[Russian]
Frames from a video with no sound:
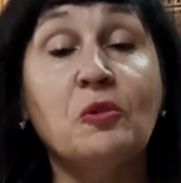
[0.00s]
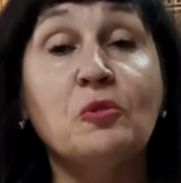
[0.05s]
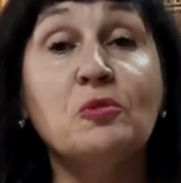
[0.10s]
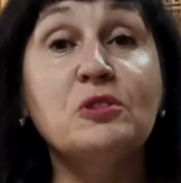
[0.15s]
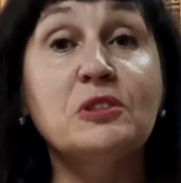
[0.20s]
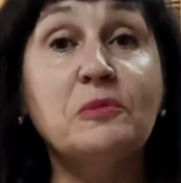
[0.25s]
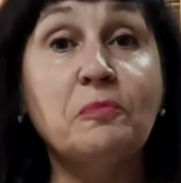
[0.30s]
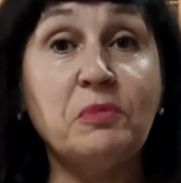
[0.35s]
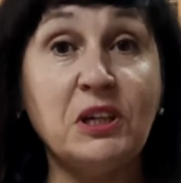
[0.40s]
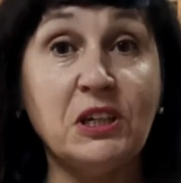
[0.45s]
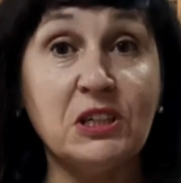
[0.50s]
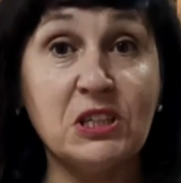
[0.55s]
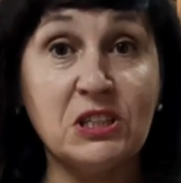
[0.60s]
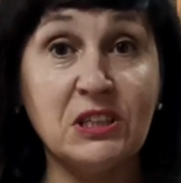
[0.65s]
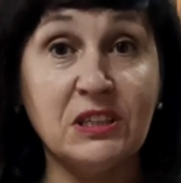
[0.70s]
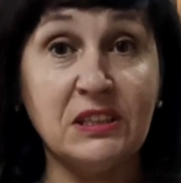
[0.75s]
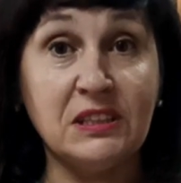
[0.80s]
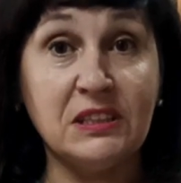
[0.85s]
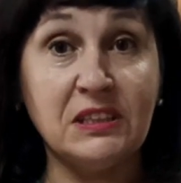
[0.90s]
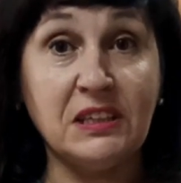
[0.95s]

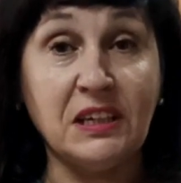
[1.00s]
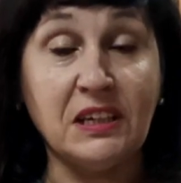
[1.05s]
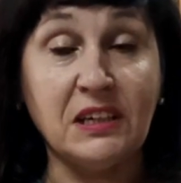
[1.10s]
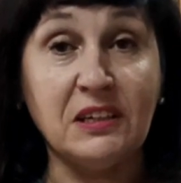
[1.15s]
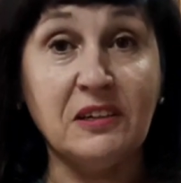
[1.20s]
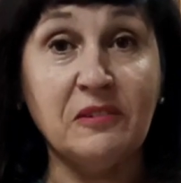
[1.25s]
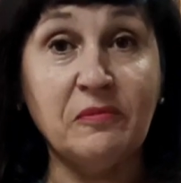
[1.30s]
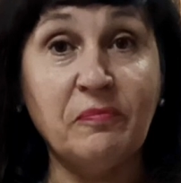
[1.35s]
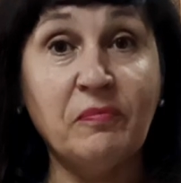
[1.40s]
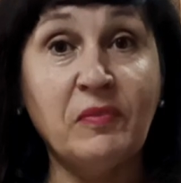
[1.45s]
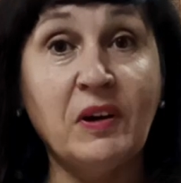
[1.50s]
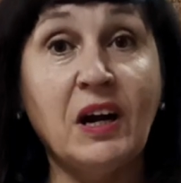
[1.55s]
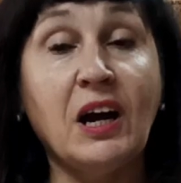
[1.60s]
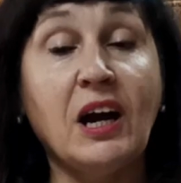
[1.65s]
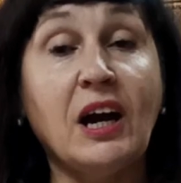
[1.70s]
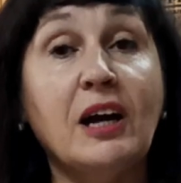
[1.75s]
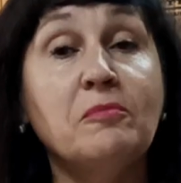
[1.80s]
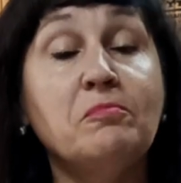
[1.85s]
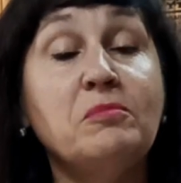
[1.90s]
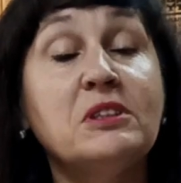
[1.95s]
успешности,
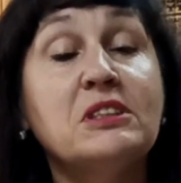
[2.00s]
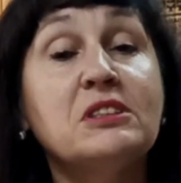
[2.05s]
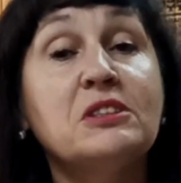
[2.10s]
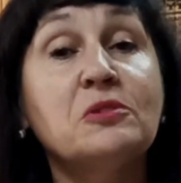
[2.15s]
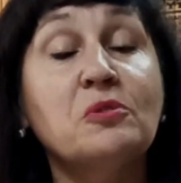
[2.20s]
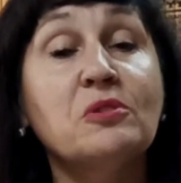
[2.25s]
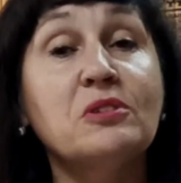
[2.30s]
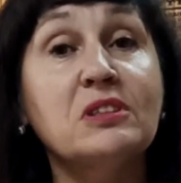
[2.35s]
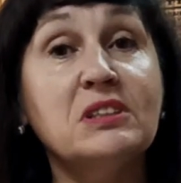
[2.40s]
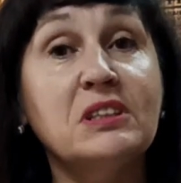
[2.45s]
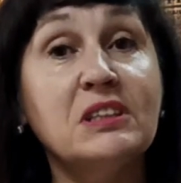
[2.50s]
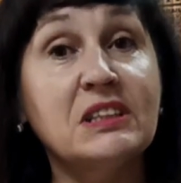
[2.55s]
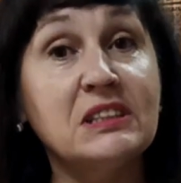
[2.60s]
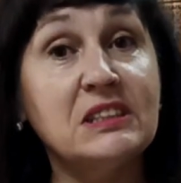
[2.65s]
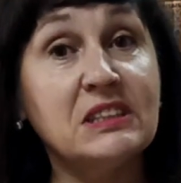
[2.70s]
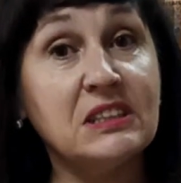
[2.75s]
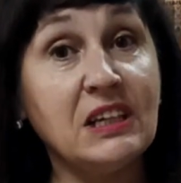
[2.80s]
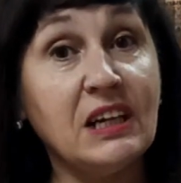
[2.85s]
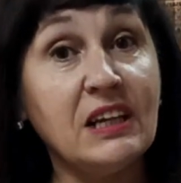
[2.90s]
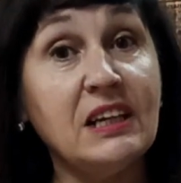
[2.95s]
амбициозных
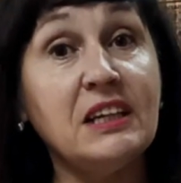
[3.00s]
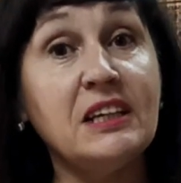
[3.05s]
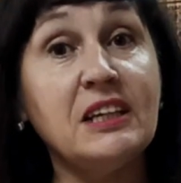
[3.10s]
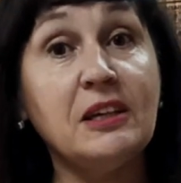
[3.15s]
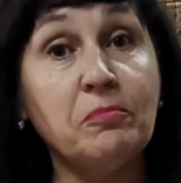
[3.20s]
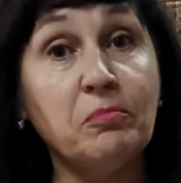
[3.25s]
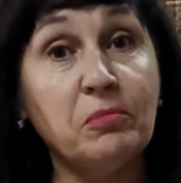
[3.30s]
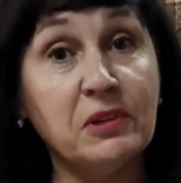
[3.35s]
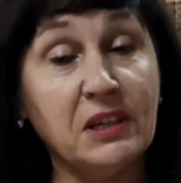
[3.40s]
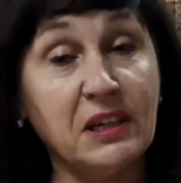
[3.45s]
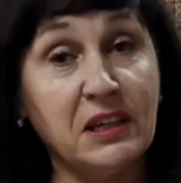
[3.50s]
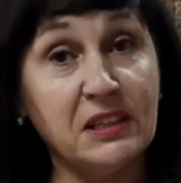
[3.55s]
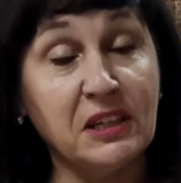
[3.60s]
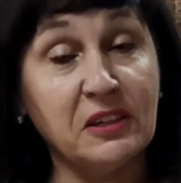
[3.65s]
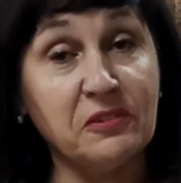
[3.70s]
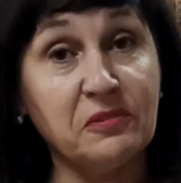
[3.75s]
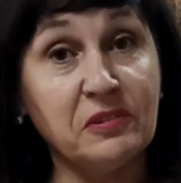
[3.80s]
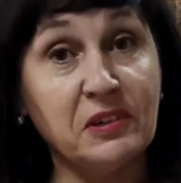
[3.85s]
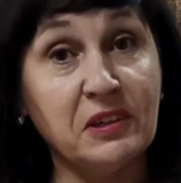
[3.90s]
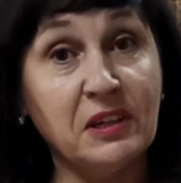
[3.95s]
целей и
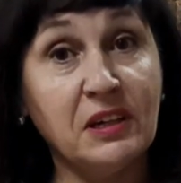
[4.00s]
планов